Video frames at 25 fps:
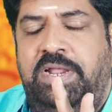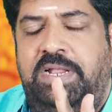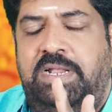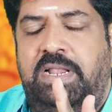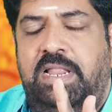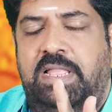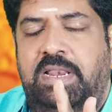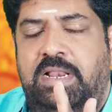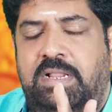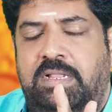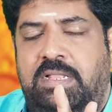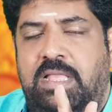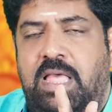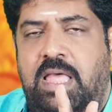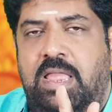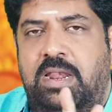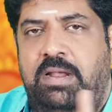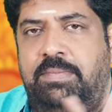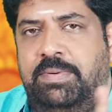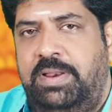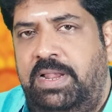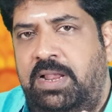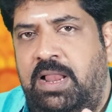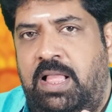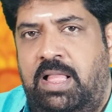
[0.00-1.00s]
வீட்டில் இருக்கார்
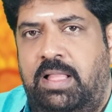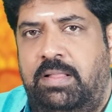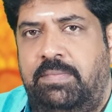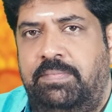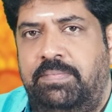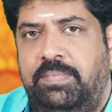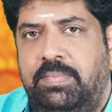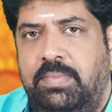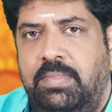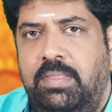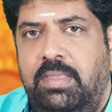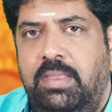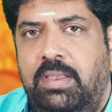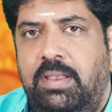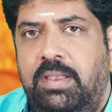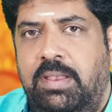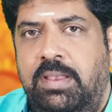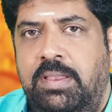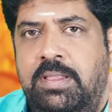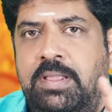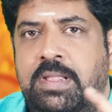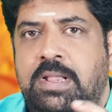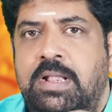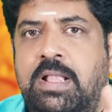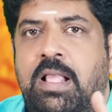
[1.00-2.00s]
அப்படின்னா
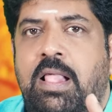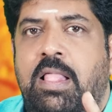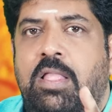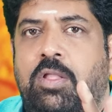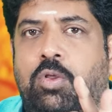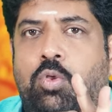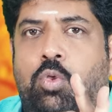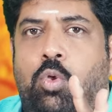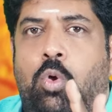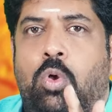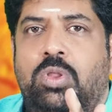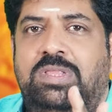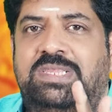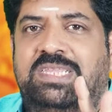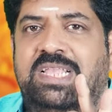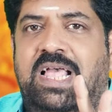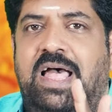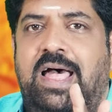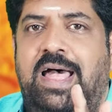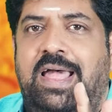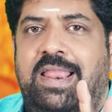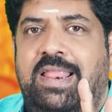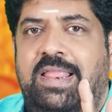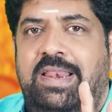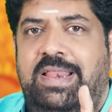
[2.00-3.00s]

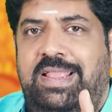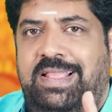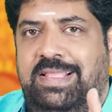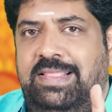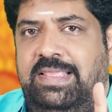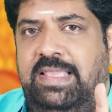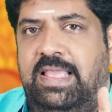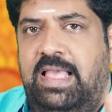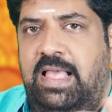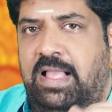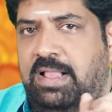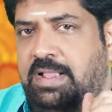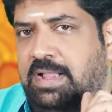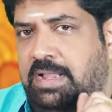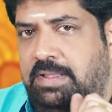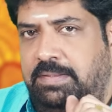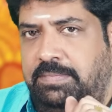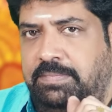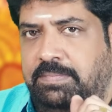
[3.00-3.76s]
கோச்சார ரீதியாக